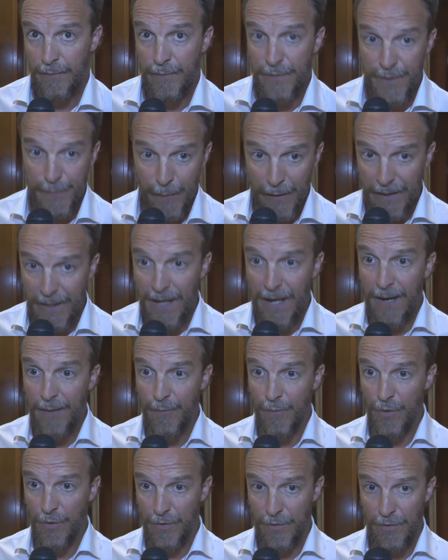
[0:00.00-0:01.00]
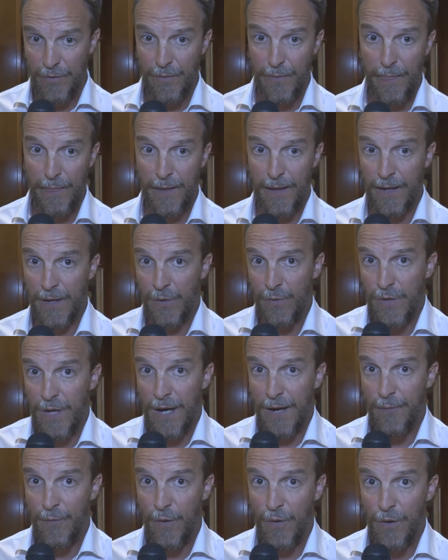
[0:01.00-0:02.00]
Speriamo e
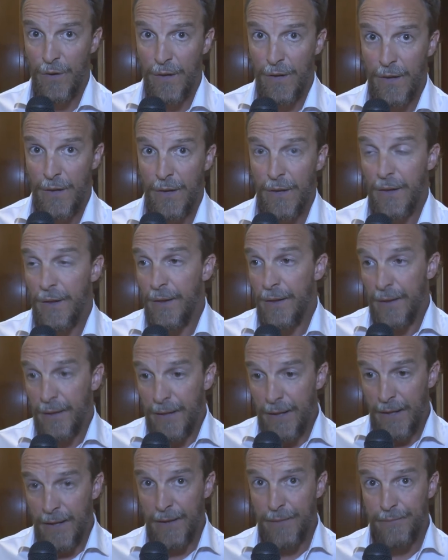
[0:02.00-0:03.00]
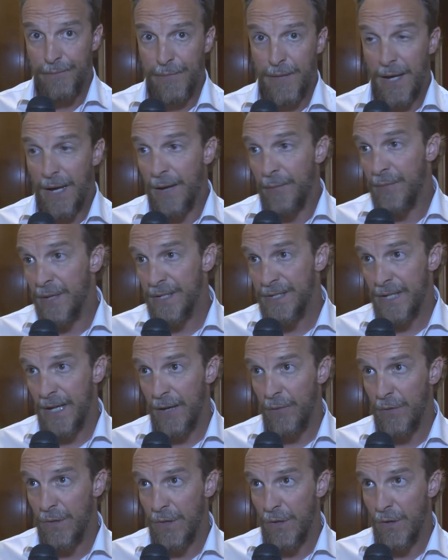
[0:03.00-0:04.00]
chiudiamo che abbia
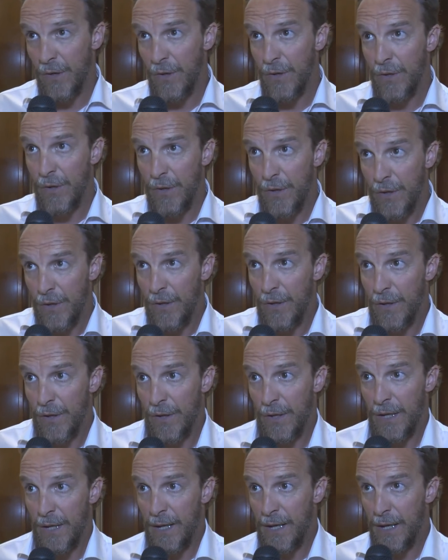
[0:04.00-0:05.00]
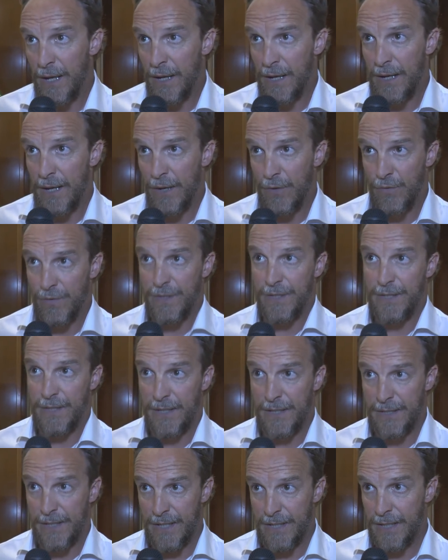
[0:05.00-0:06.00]
seguito eh, la, la
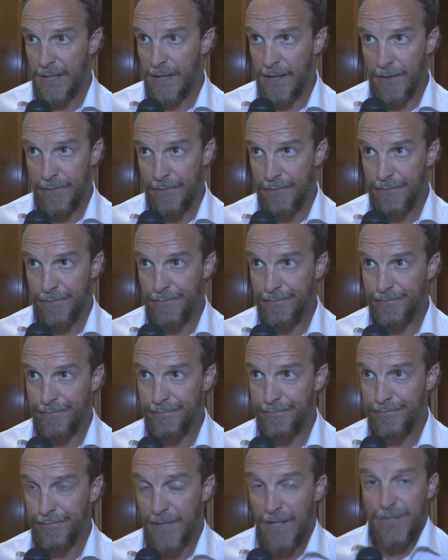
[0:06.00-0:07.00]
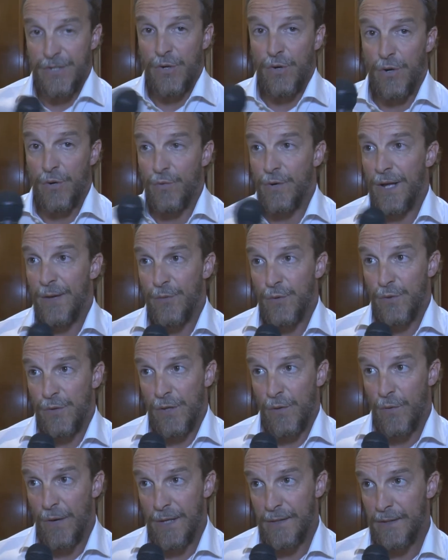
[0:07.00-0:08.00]
notizia di stasera e ce lo auguriamo
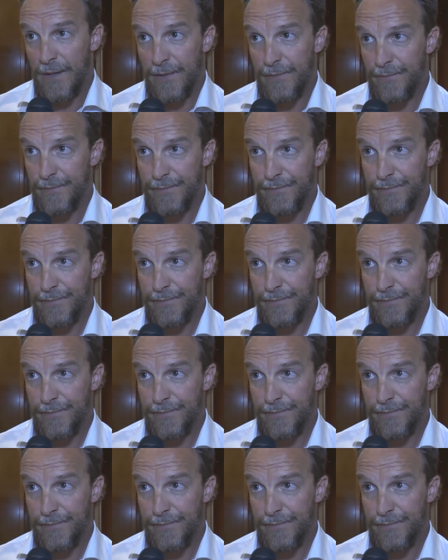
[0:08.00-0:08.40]
tutti quanti.